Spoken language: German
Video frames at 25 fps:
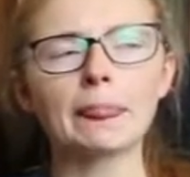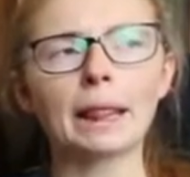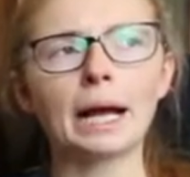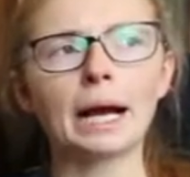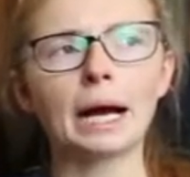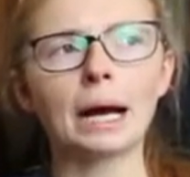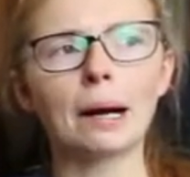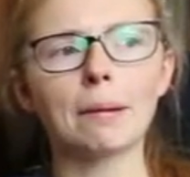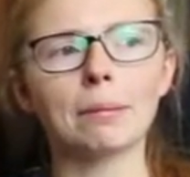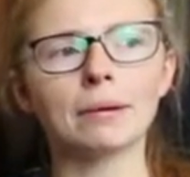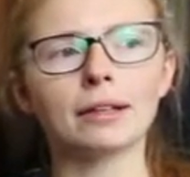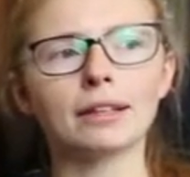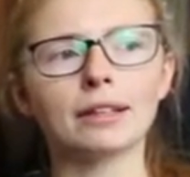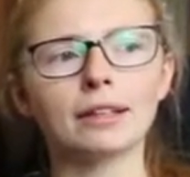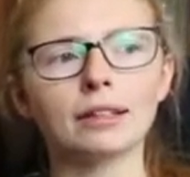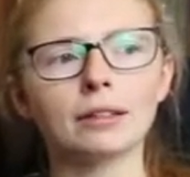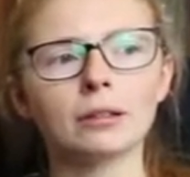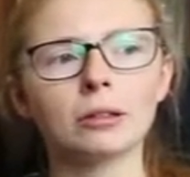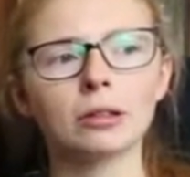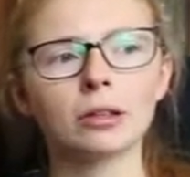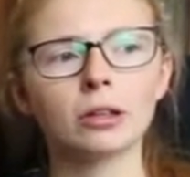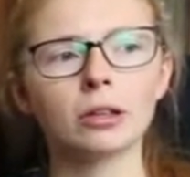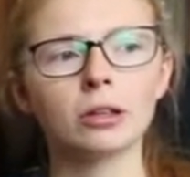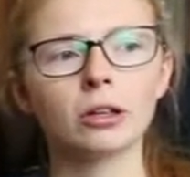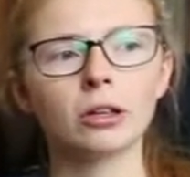Aber
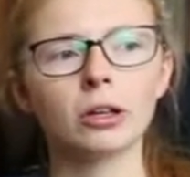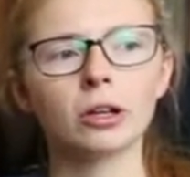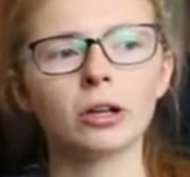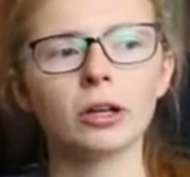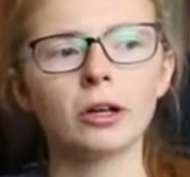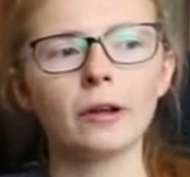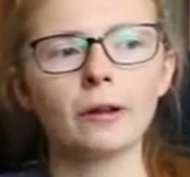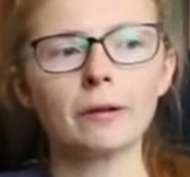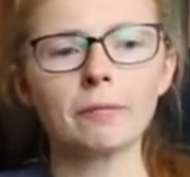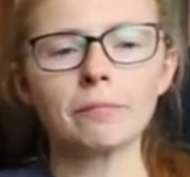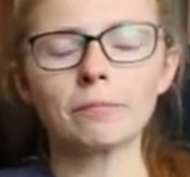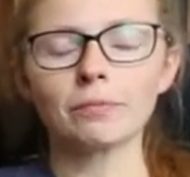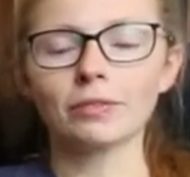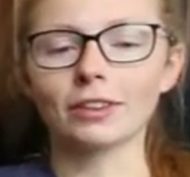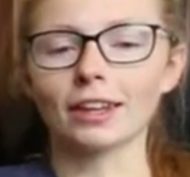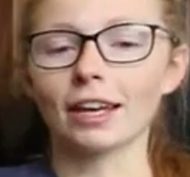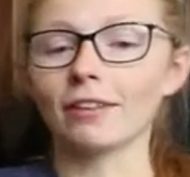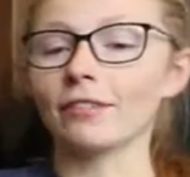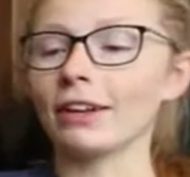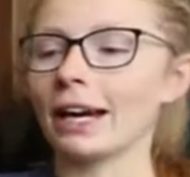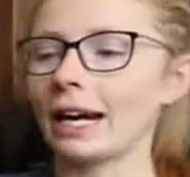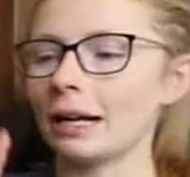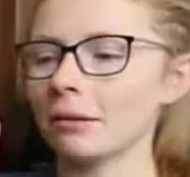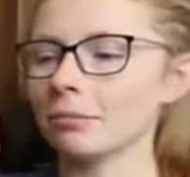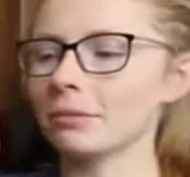
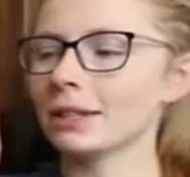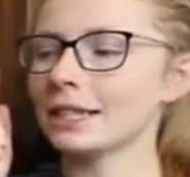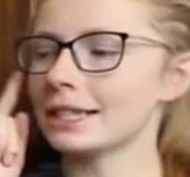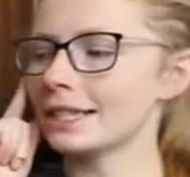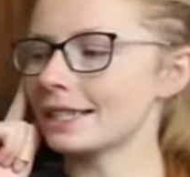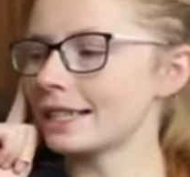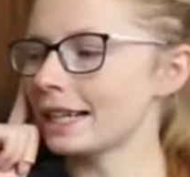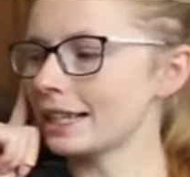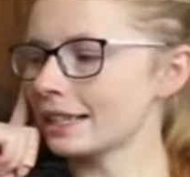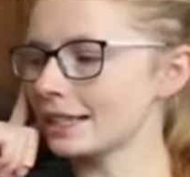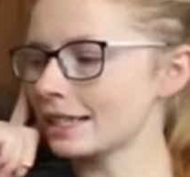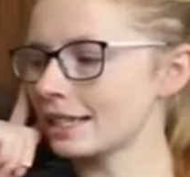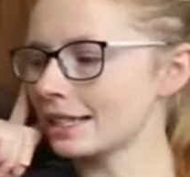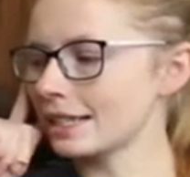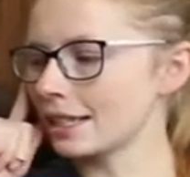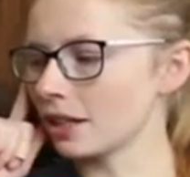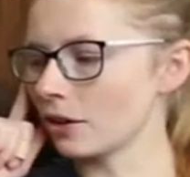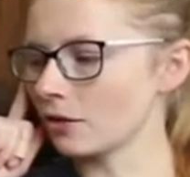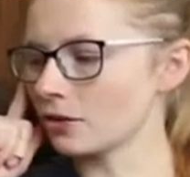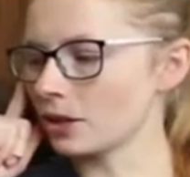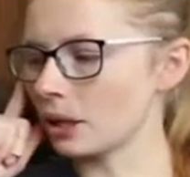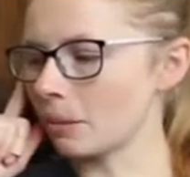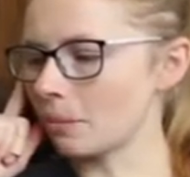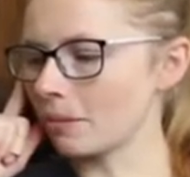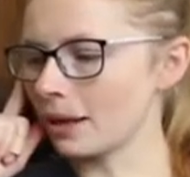wir haben jetzt letztens
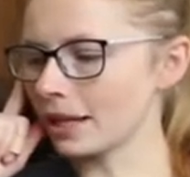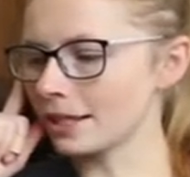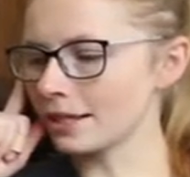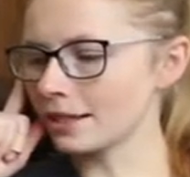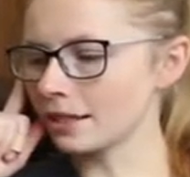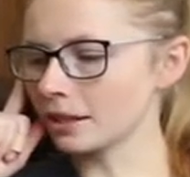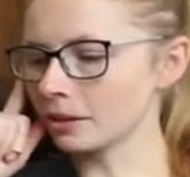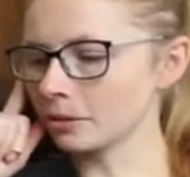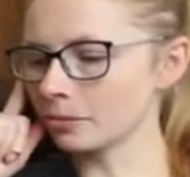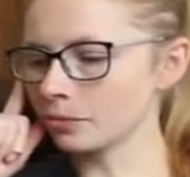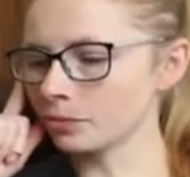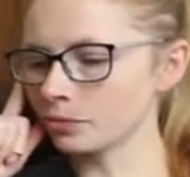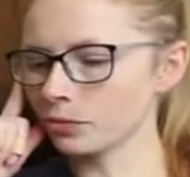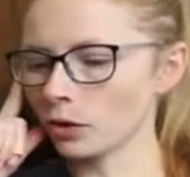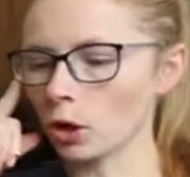auf der Messe,